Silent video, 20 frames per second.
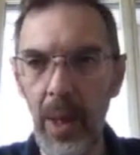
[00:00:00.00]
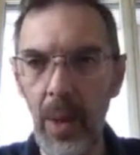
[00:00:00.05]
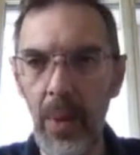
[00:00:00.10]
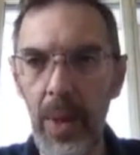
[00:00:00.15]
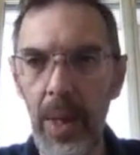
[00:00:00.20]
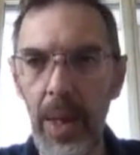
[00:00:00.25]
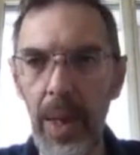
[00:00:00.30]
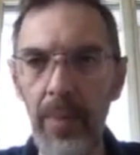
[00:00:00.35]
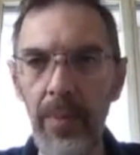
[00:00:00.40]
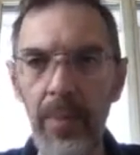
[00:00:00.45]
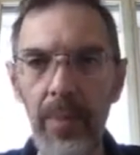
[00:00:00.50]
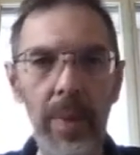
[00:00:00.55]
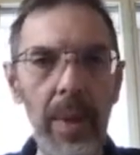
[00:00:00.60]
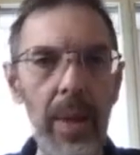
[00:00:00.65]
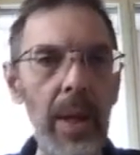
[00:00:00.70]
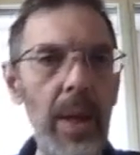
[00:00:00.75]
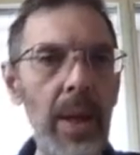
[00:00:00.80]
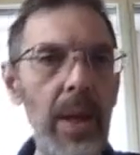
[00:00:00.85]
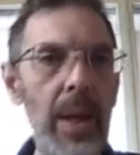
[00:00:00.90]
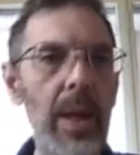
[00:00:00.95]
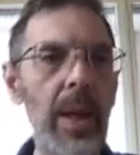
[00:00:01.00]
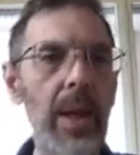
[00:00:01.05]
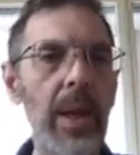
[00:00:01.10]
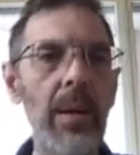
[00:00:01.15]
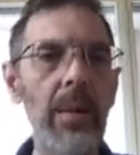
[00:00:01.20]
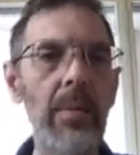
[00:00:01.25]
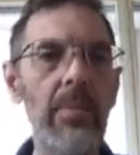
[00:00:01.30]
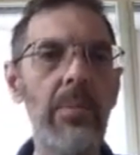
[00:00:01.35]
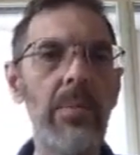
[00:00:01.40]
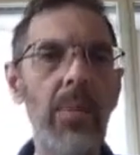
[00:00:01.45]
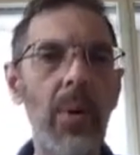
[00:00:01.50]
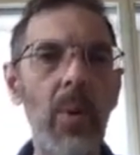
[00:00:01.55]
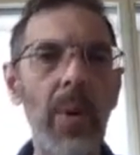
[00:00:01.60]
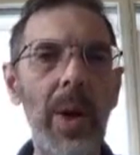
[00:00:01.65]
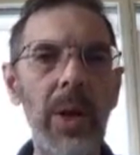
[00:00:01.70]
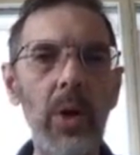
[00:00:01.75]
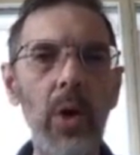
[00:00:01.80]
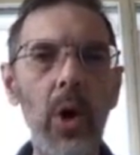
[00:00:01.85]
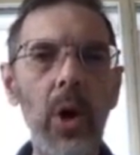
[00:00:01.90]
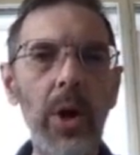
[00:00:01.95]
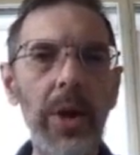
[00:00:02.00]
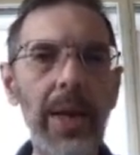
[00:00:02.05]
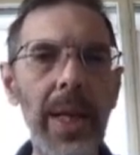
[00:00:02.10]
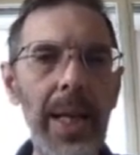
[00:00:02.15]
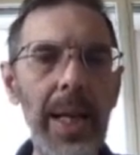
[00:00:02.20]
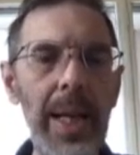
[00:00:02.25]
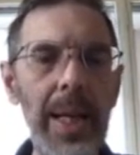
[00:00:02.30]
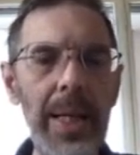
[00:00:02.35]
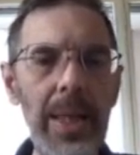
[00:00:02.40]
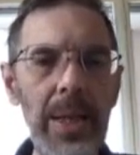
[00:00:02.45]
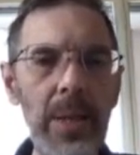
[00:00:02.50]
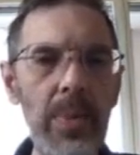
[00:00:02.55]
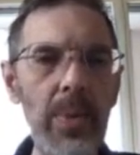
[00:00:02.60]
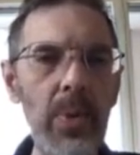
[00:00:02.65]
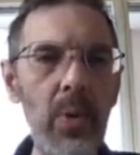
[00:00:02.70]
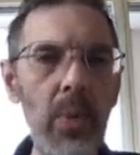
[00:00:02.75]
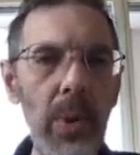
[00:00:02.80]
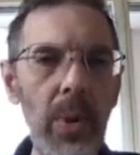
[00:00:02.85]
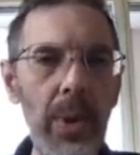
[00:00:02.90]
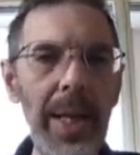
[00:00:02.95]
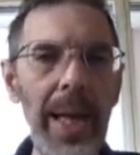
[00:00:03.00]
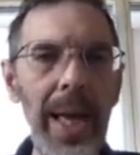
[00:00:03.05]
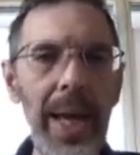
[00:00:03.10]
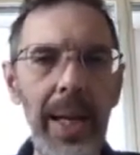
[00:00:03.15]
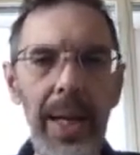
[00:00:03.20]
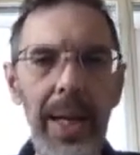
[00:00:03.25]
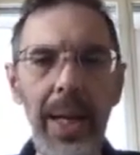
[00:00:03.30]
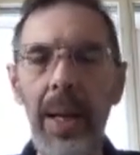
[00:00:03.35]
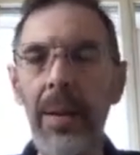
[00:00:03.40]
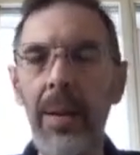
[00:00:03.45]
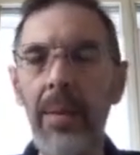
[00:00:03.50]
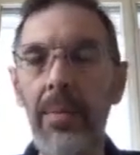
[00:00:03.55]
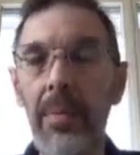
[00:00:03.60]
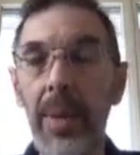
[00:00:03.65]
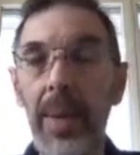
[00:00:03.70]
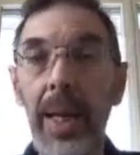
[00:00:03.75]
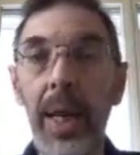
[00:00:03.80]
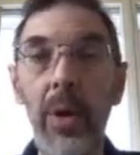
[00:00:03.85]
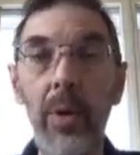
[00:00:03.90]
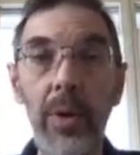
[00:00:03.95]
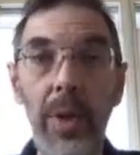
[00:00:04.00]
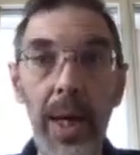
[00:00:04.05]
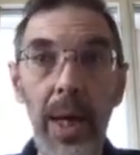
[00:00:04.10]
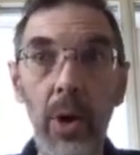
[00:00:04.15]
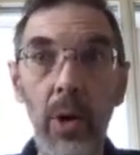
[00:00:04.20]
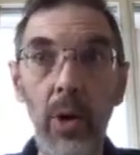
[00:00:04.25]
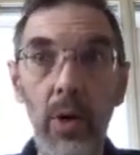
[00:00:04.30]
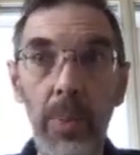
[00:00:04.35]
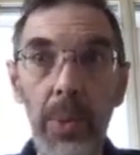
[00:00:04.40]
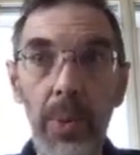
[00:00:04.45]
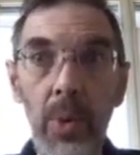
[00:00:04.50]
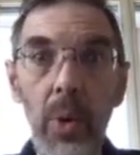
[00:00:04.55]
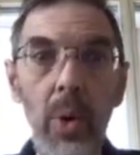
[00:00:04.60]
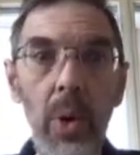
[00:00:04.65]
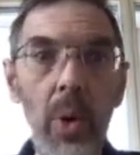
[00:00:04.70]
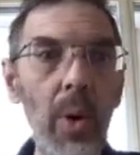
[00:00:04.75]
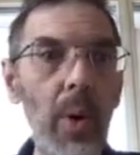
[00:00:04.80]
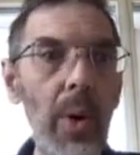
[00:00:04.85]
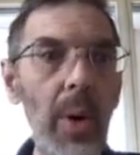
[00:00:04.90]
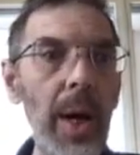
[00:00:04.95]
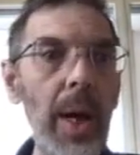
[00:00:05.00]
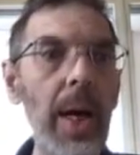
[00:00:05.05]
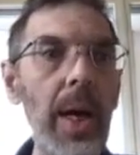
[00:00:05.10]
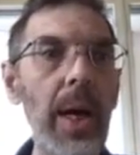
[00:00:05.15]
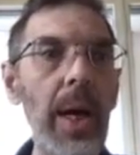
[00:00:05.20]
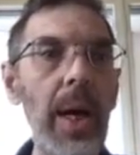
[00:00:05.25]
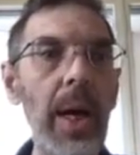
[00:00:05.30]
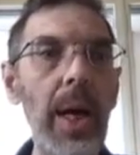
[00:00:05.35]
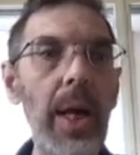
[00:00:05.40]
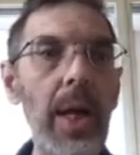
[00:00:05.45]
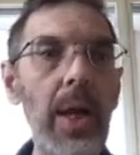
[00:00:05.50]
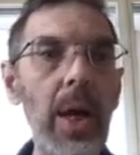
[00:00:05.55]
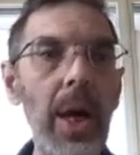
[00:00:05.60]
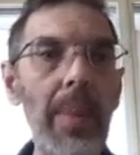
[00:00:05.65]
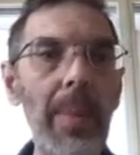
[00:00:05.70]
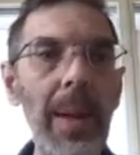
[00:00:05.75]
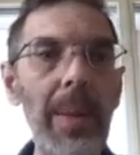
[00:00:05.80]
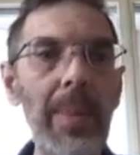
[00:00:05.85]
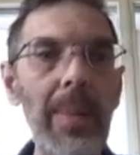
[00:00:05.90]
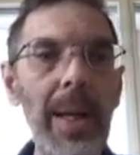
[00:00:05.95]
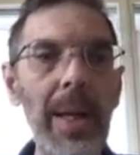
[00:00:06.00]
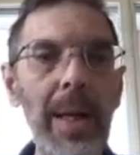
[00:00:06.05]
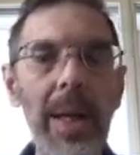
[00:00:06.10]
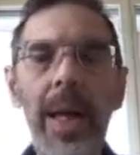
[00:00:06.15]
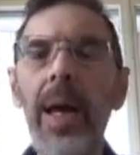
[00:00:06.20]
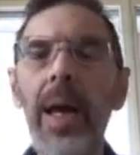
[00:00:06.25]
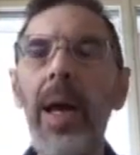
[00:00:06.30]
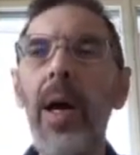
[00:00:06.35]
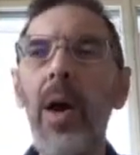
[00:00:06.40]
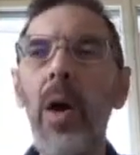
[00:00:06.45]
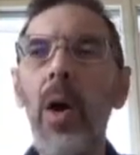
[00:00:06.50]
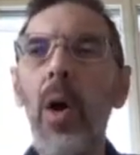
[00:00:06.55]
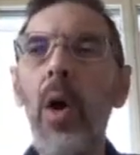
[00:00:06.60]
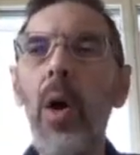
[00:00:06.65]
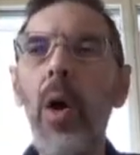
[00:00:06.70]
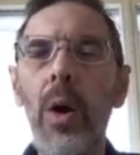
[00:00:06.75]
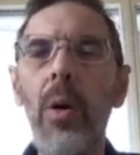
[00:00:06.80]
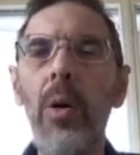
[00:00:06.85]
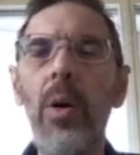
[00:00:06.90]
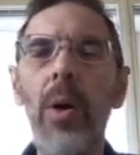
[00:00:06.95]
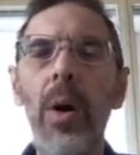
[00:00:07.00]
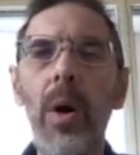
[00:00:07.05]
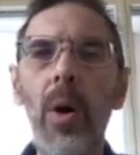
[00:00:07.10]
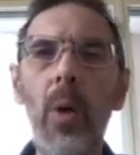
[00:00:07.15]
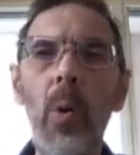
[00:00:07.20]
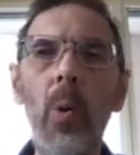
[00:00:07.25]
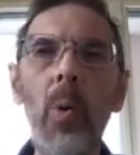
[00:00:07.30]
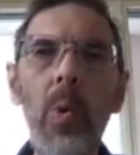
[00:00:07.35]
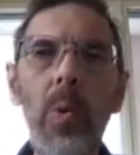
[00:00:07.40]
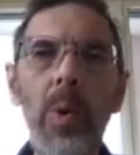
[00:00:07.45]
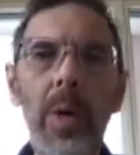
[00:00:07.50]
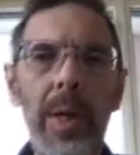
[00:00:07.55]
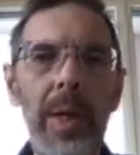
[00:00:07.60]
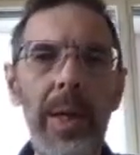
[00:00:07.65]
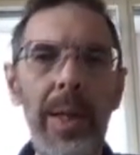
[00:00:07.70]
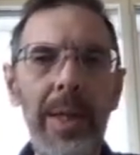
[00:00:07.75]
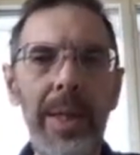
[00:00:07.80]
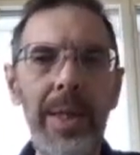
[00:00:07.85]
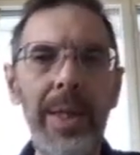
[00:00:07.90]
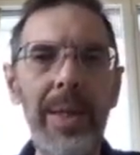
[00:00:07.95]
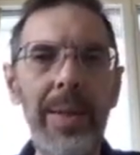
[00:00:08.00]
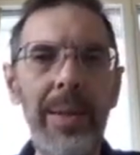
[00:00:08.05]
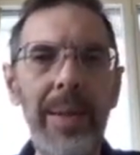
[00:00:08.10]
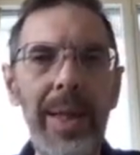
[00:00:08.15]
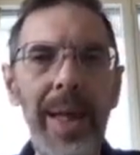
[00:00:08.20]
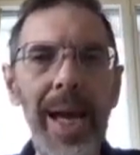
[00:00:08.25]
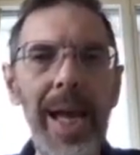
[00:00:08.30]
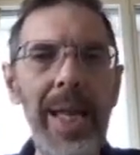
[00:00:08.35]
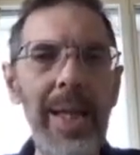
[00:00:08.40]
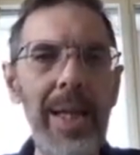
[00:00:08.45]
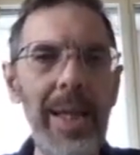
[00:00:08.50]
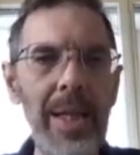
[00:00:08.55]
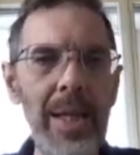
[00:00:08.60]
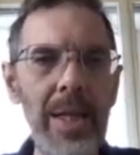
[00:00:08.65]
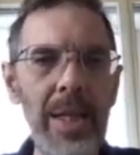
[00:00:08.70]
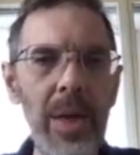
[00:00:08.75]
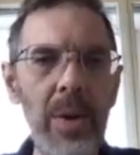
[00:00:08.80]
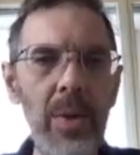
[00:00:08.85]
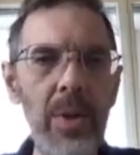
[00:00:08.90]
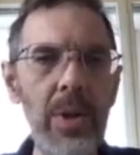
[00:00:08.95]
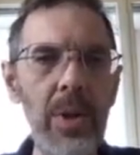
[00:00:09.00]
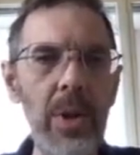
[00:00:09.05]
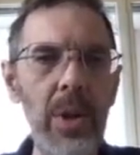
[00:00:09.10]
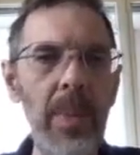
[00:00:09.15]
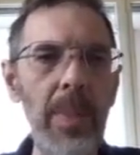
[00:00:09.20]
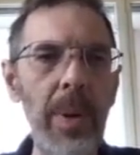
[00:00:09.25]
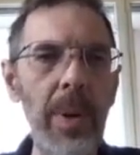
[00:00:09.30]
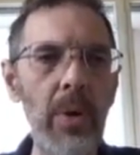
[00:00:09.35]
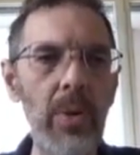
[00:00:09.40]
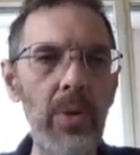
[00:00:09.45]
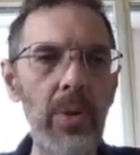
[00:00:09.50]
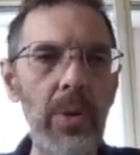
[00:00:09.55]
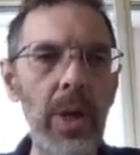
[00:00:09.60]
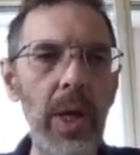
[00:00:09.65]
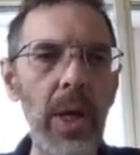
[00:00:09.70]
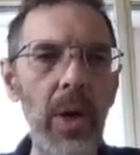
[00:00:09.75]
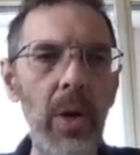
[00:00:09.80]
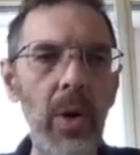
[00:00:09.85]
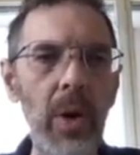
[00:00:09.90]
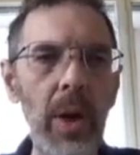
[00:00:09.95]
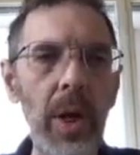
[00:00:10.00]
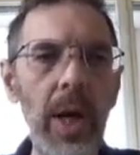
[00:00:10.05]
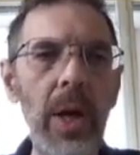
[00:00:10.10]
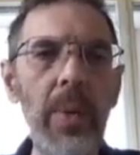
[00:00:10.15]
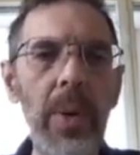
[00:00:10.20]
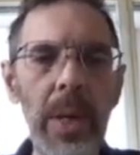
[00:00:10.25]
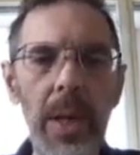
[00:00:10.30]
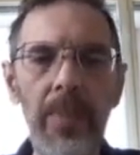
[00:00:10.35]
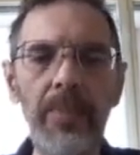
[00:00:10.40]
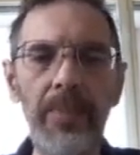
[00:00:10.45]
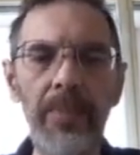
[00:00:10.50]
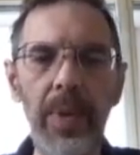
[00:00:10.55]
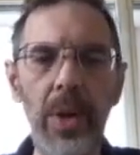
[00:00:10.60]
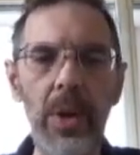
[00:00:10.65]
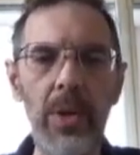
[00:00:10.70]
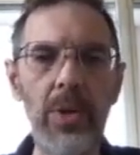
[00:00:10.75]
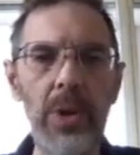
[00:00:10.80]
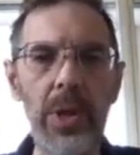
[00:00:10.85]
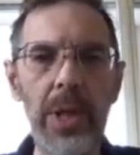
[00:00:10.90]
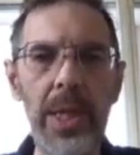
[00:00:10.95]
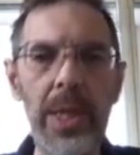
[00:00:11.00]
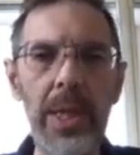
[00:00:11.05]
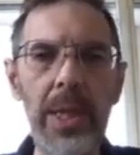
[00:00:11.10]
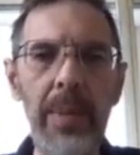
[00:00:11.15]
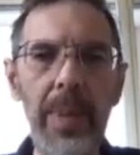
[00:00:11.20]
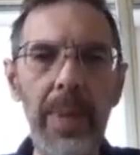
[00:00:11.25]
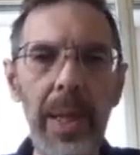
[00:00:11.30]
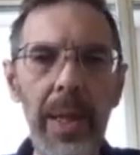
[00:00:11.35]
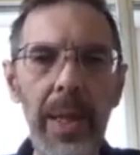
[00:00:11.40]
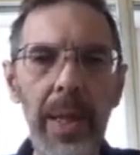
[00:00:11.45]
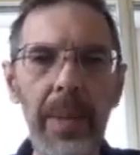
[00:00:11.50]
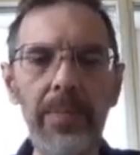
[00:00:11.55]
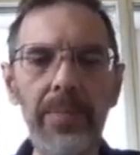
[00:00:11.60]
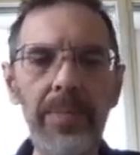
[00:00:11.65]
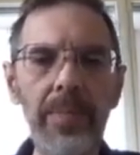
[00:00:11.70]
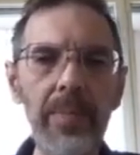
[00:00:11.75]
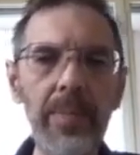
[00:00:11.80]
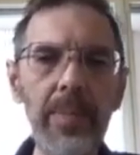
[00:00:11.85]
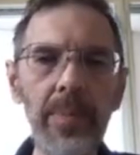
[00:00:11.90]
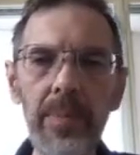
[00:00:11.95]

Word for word: Quindi eh, quando ho delle CPU moderne che contengono più core, eh, normalmente ho eh, un thread in esecuzione per ognuno dei core e quindi sostanzialmente